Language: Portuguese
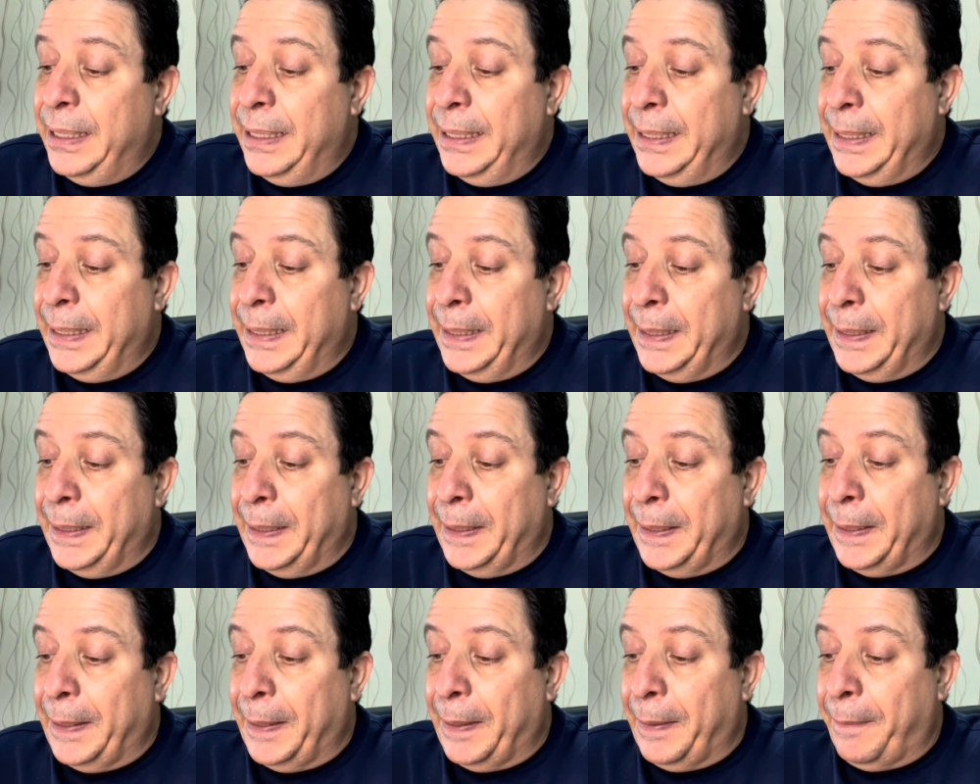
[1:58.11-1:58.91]

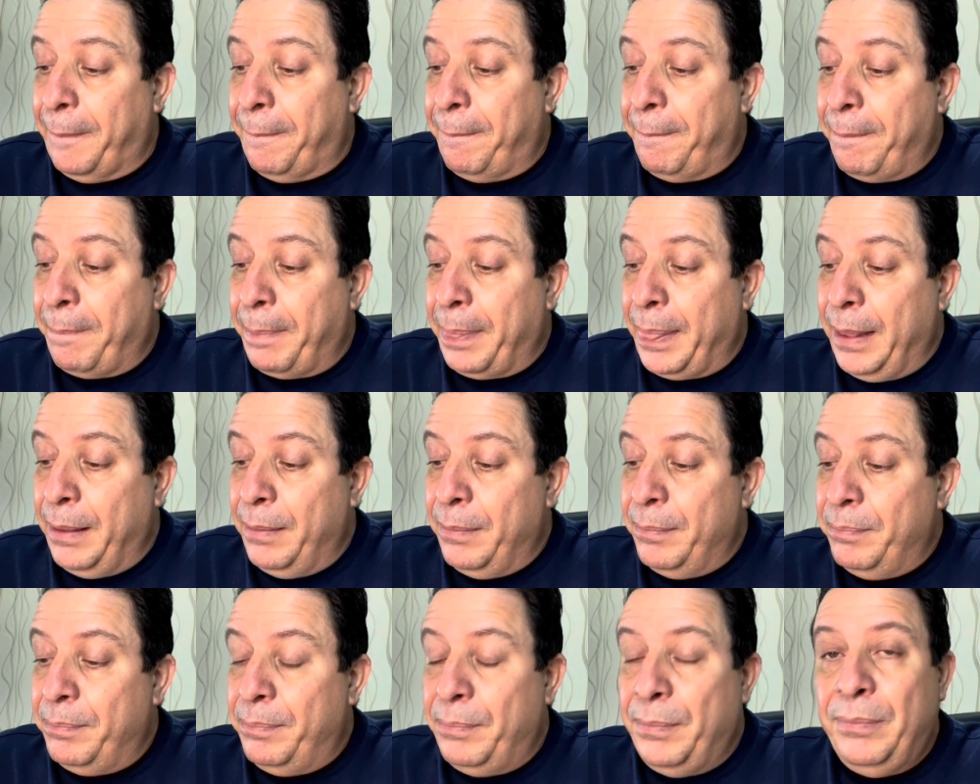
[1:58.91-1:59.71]
É,
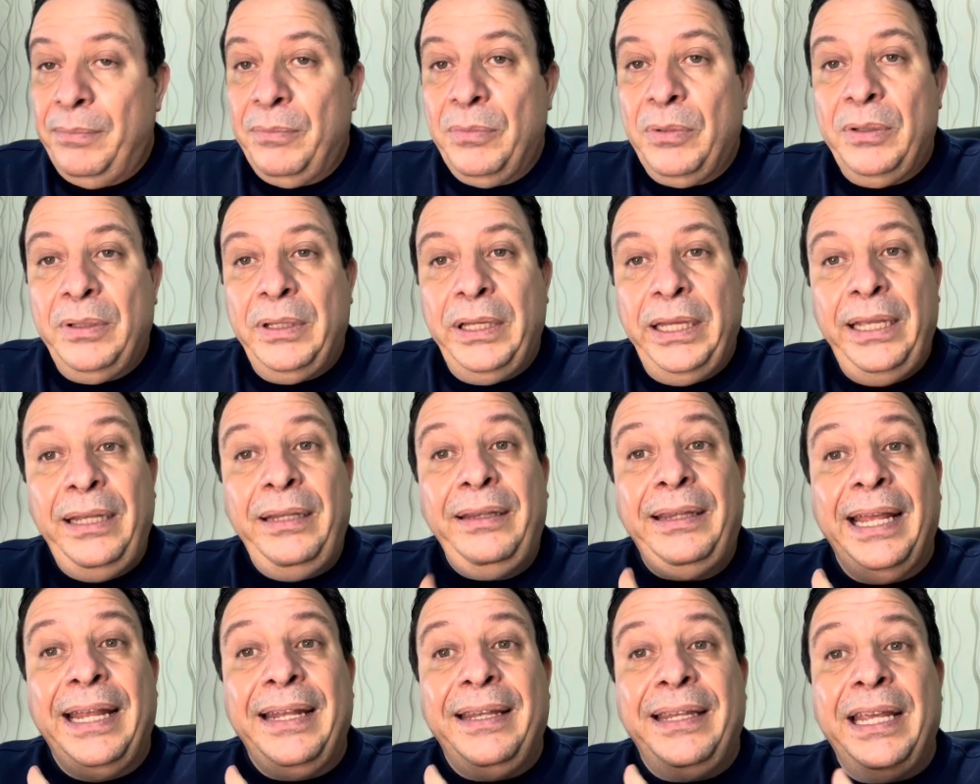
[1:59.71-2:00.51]

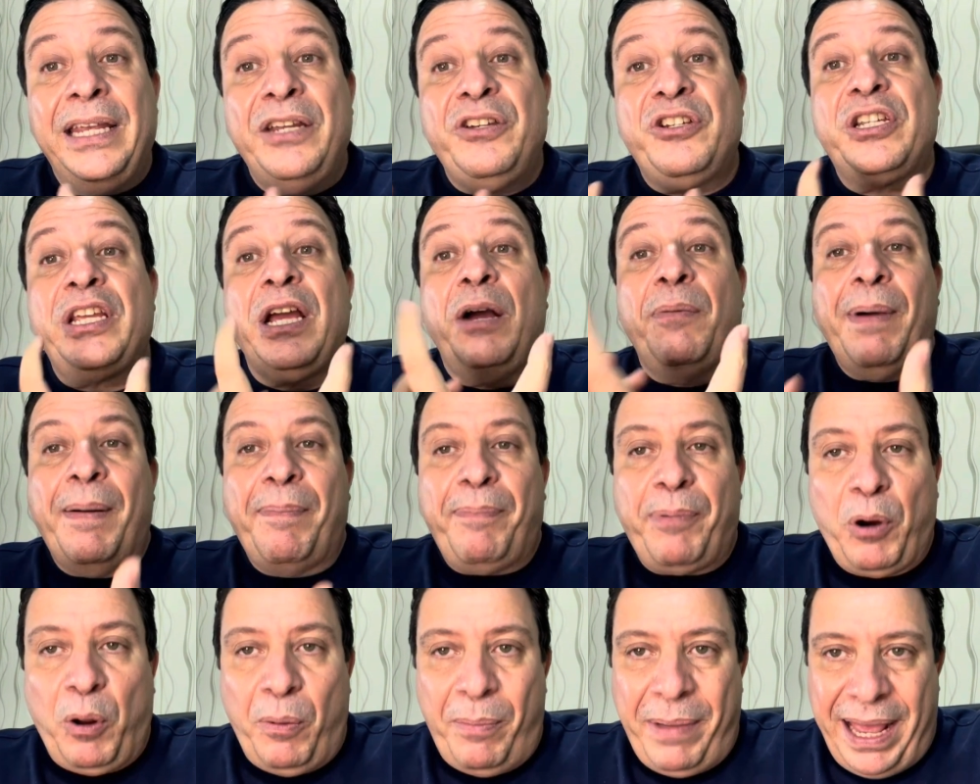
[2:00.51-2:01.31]
entender de que é
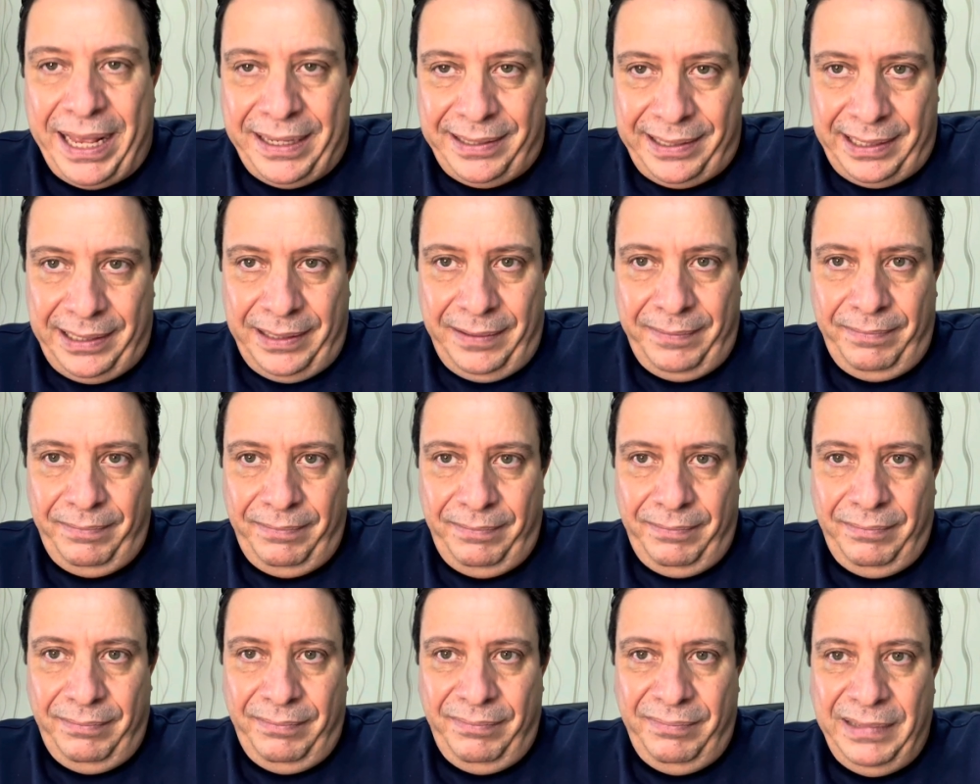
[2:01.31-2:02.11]
uma promessa,
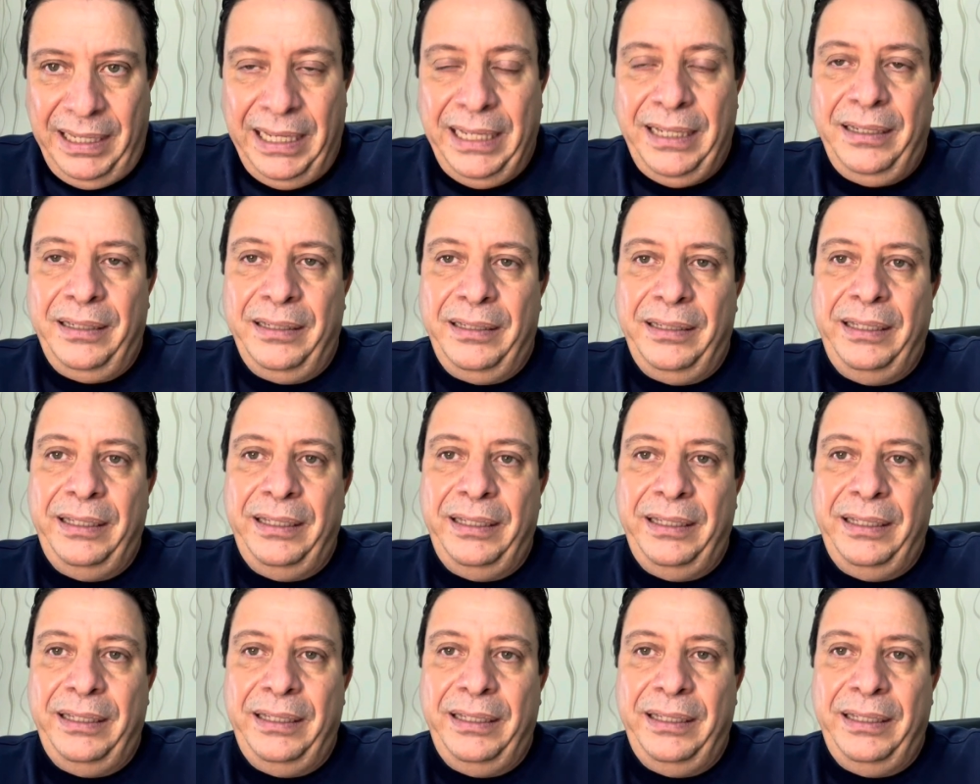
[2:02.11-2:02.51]
né?